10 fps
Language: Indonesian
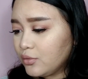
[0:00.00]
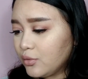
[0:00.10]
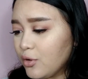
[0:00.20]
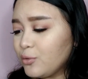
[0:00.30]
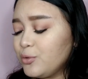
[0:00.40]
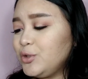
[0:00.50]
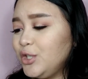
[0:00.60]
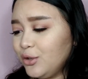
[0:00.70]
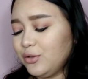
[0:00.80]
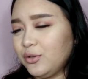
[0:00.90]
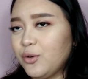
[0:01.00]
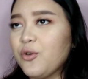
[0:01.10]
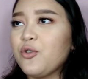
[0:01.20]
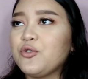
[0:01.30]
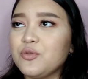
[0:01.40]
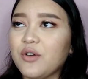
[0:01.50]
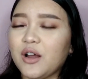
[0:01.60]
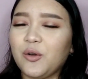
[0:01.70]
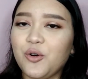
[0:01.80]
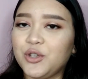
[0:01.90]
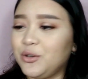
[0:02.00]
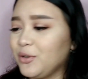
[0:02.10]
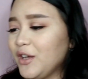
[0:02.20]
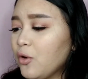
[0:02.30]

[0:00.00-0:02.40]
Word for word: Goku Jun Goku bukan Goku